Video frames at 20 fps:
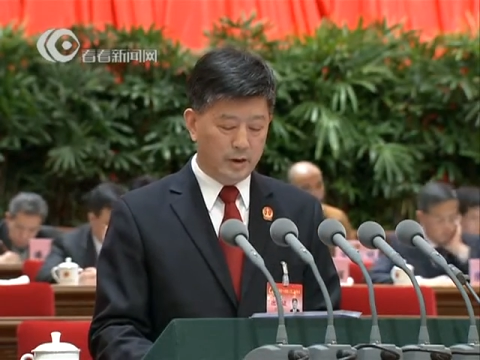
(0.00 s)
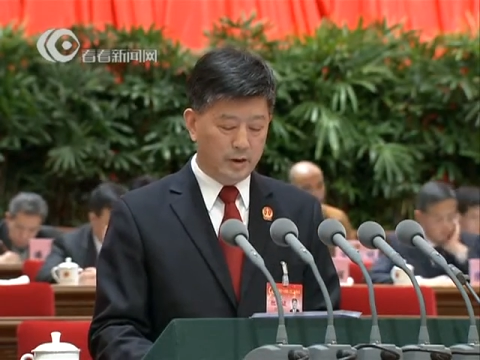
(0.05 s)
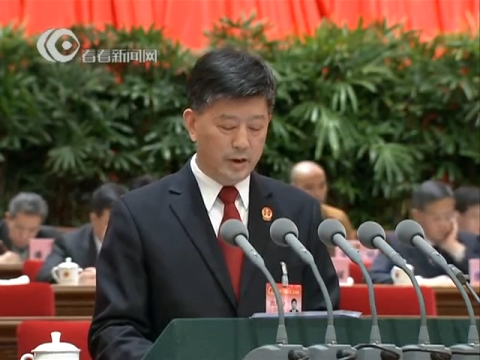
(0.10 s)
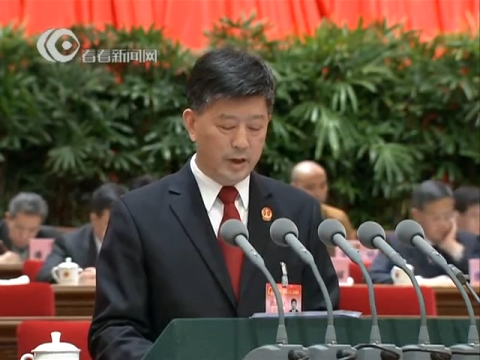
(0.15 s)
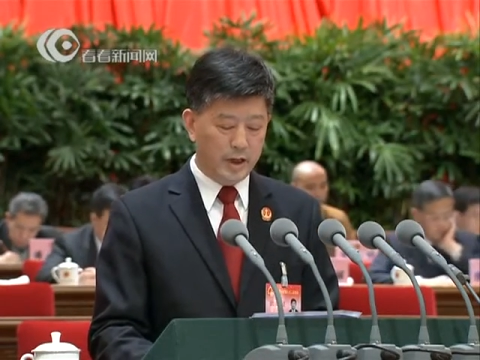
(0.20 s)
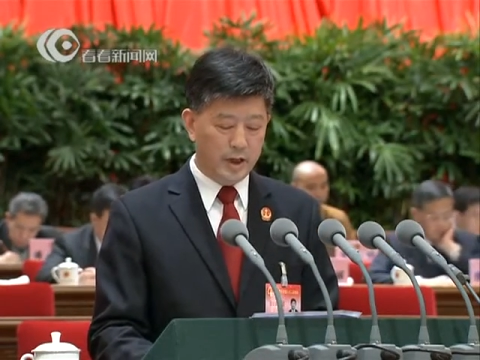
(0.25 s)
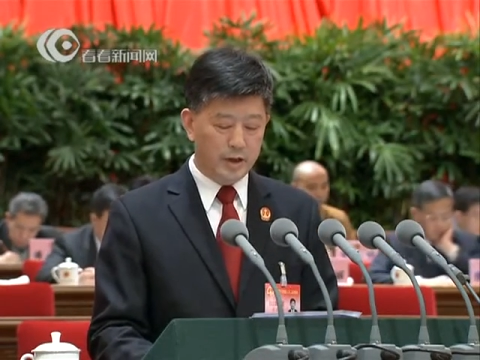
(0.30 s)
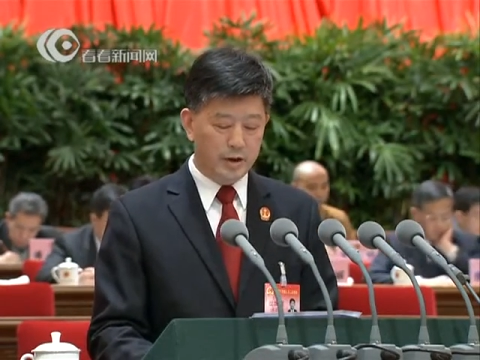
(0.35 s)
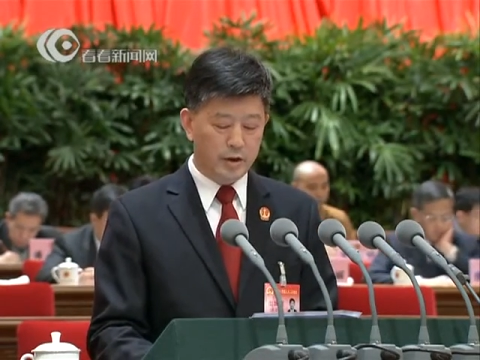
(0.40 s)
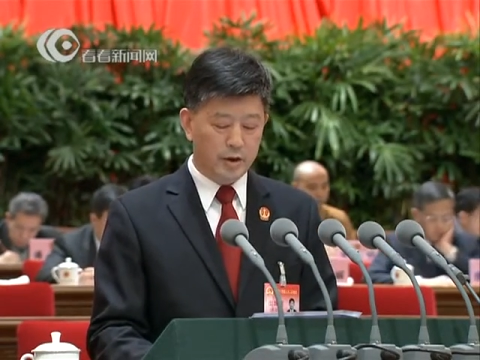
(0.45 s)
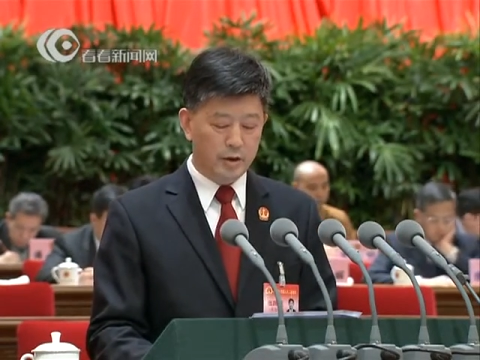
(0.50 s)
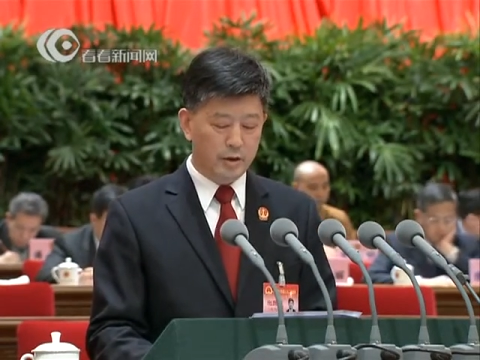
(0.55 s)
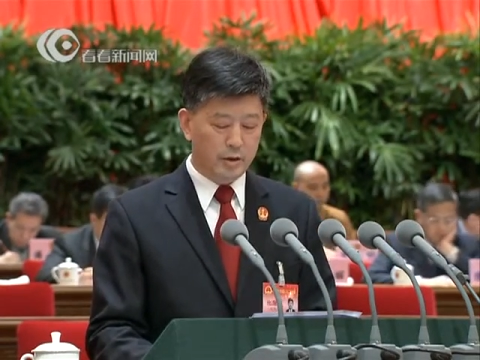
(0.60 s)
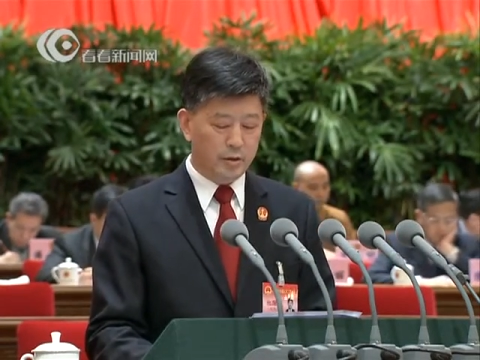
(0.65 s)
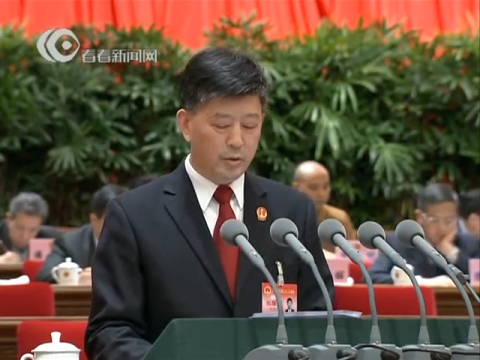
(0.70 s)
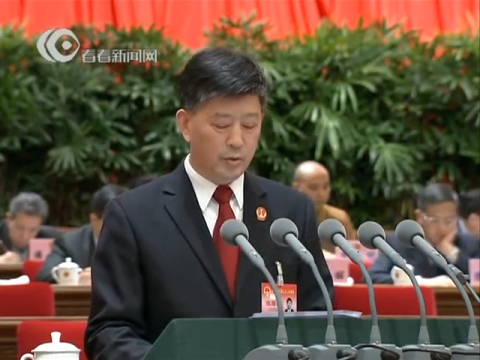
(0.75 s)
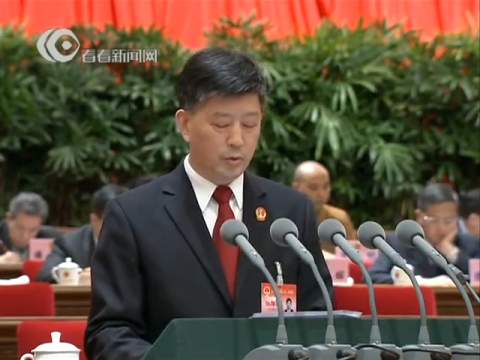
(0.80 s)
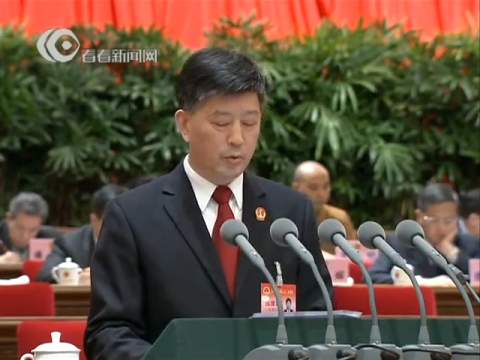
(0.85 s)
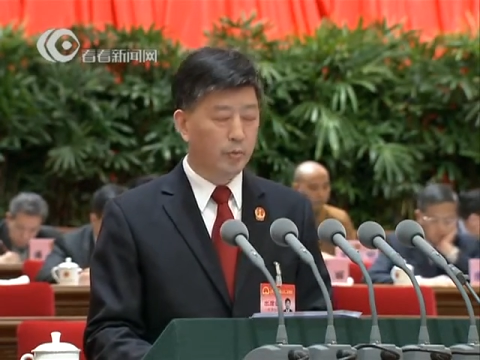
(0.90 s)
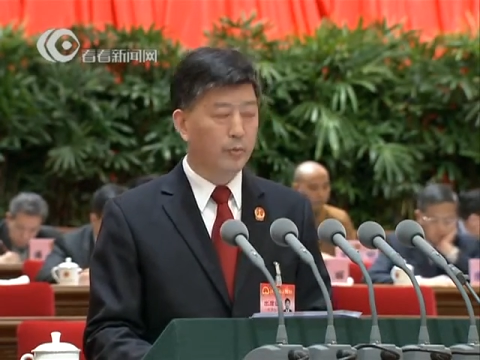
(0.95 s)
坚持
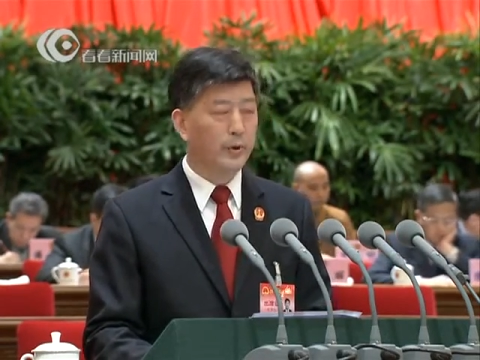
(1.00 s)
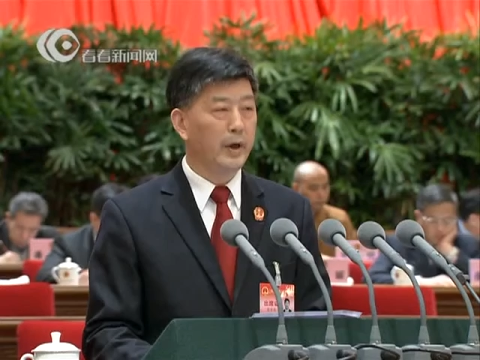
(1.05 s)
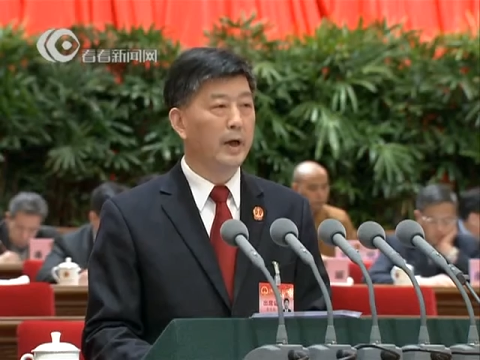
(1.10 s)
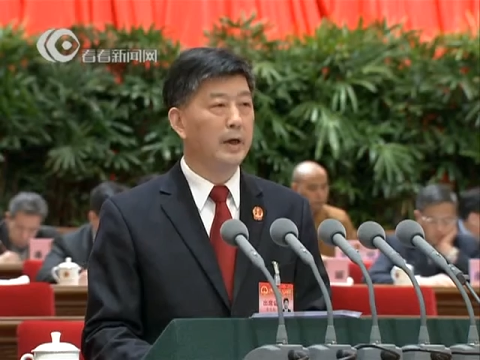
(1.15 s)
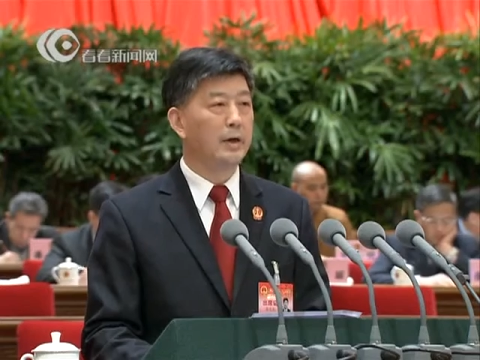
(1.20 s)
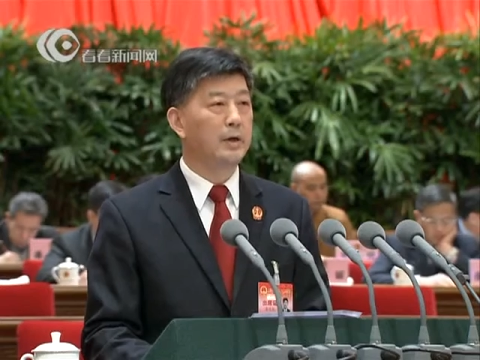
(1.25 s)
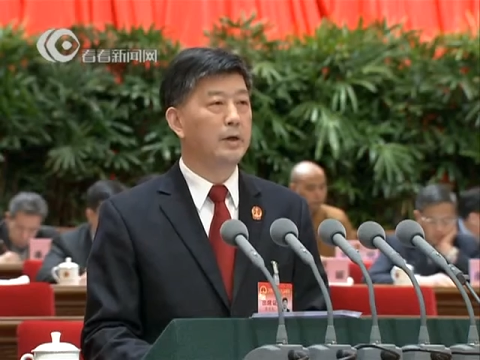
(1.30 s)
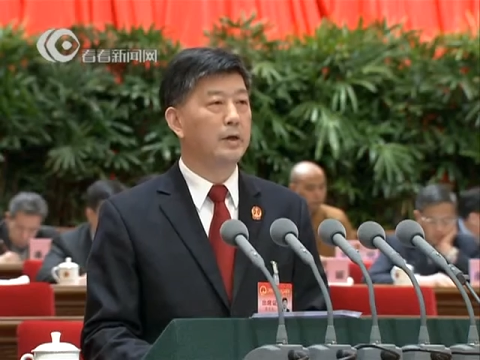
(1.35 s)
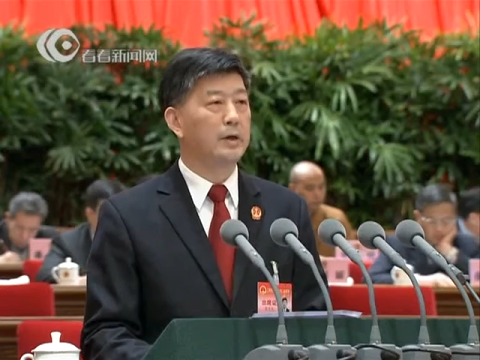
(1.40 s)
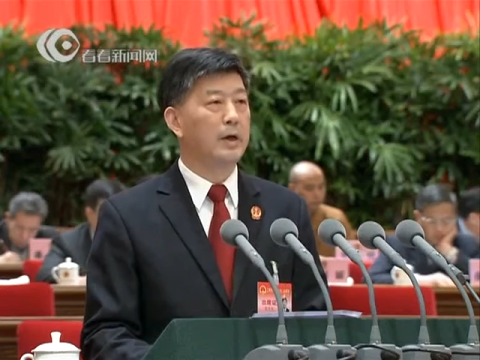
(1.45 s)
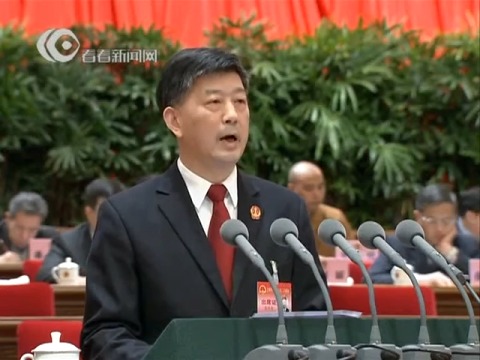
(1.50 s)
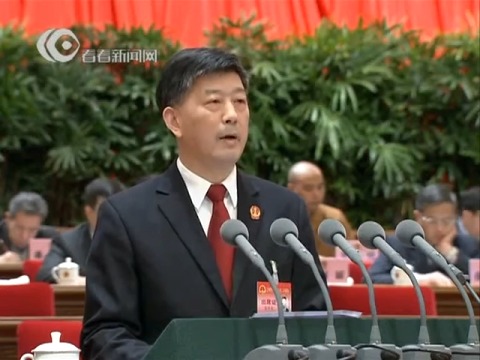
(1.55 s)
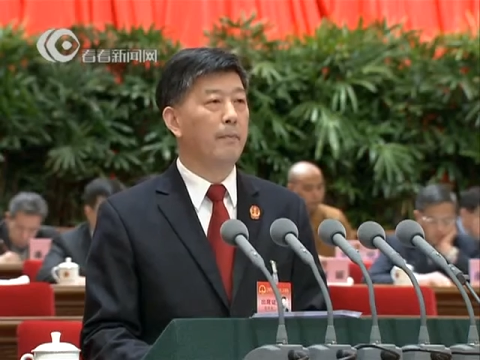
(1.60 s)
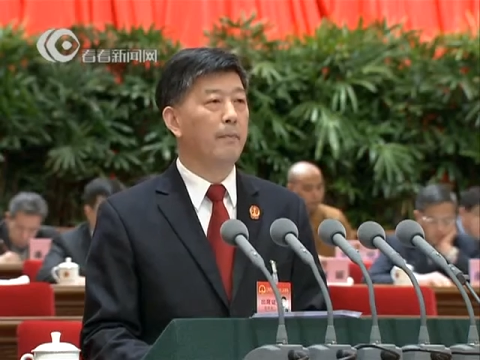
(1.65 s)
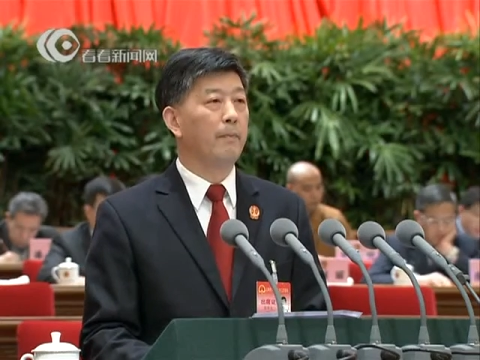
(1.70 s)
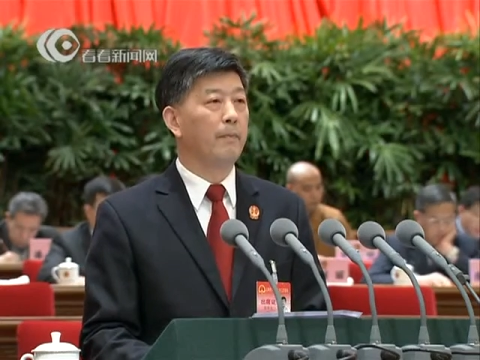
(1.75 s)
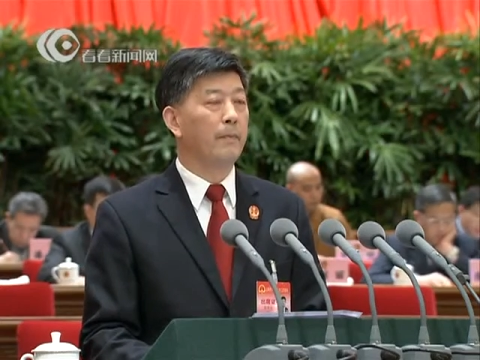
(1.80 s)
从严治党，